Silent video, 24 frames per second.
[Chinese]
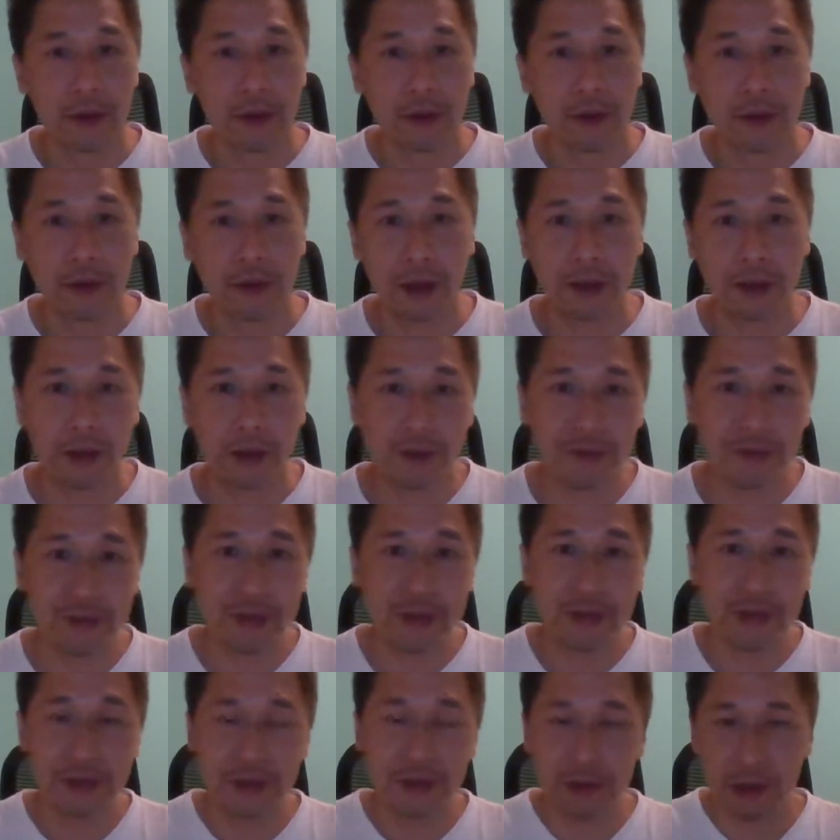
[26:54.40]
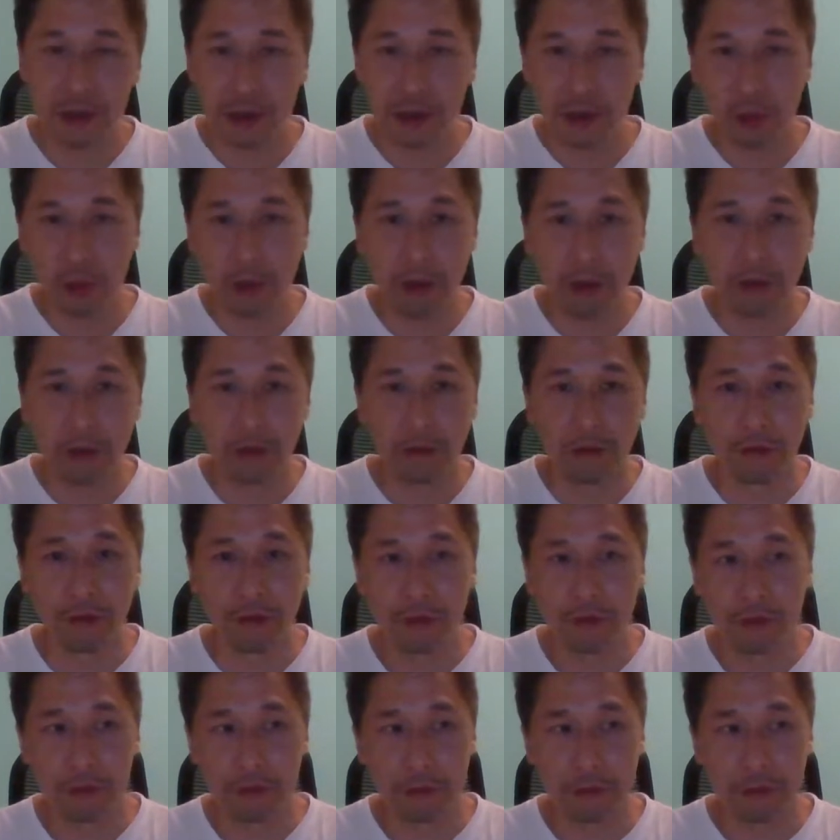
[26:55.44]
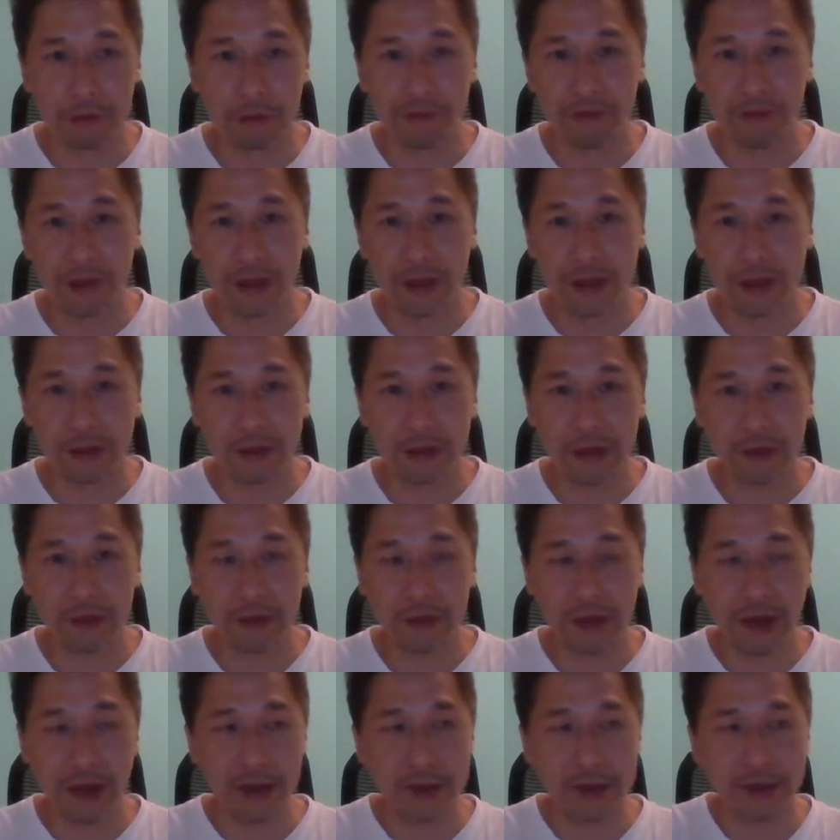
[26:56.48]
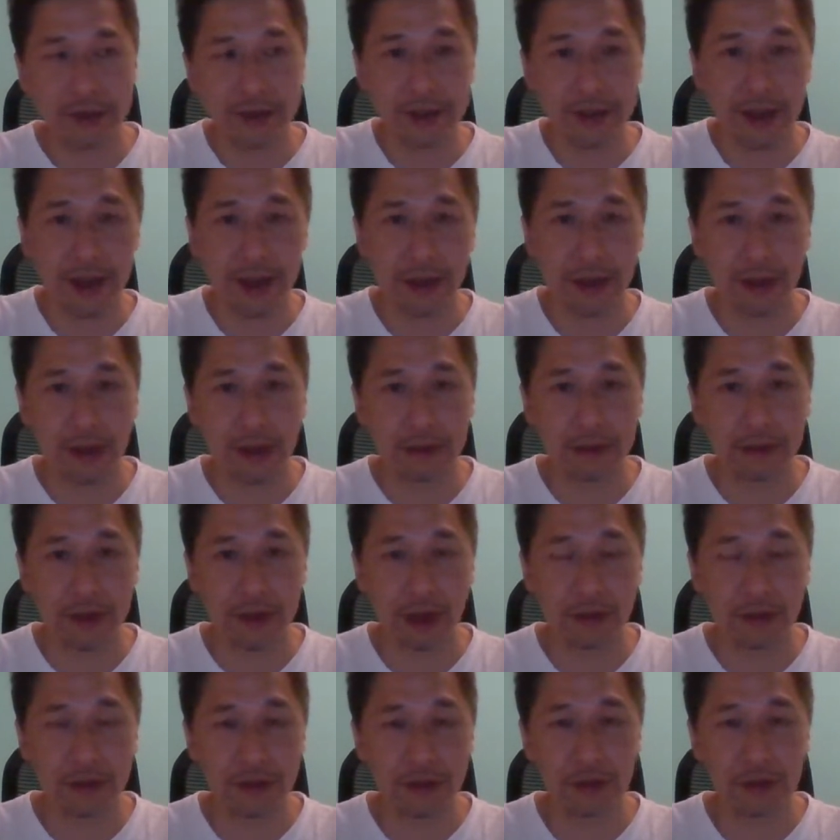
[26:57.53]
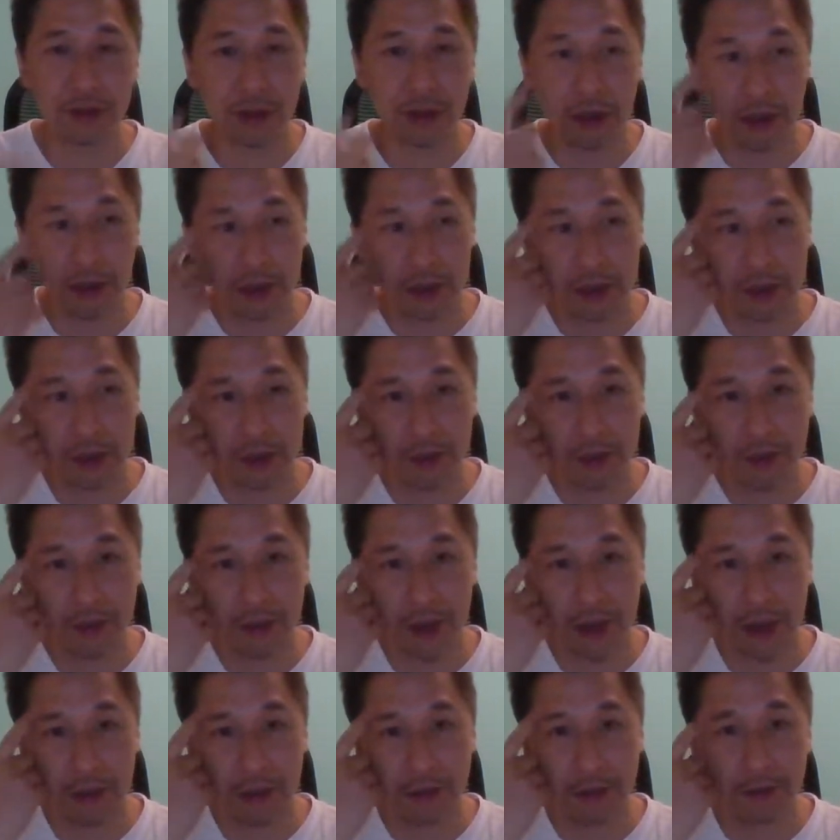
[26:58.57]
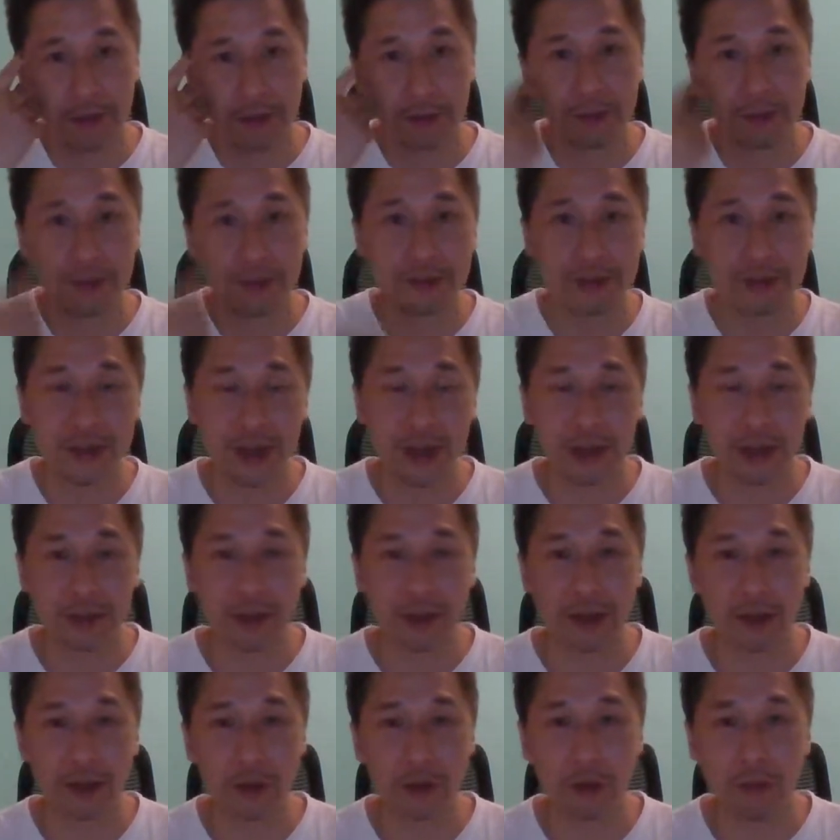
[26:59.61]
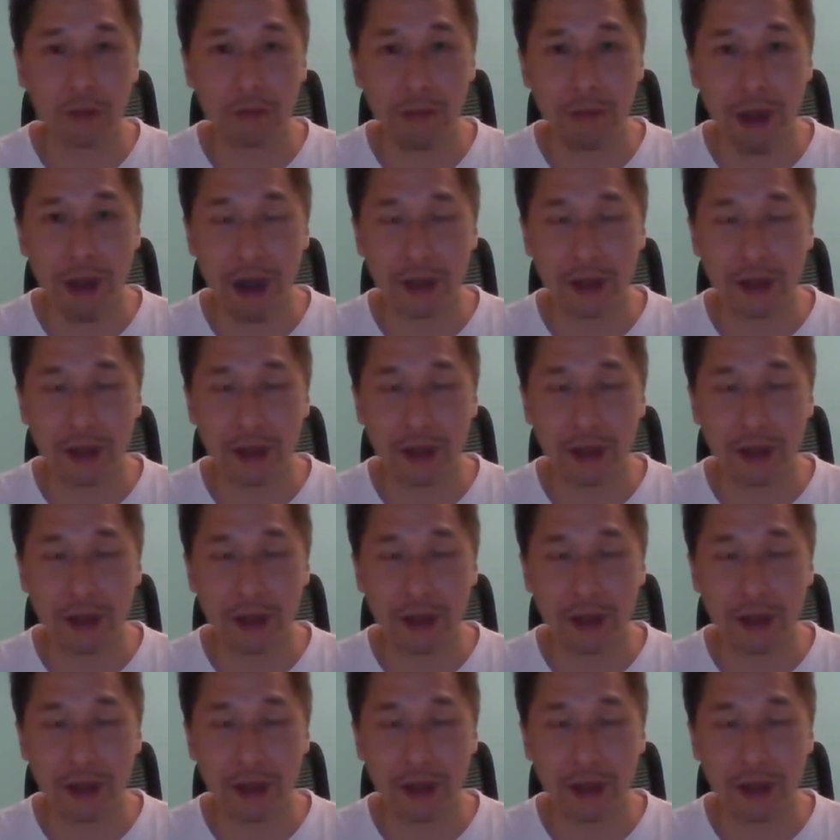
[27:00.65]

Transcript: 那盈富基金是一堆股股份的，但是来香港上市的那些中概股，不见得都马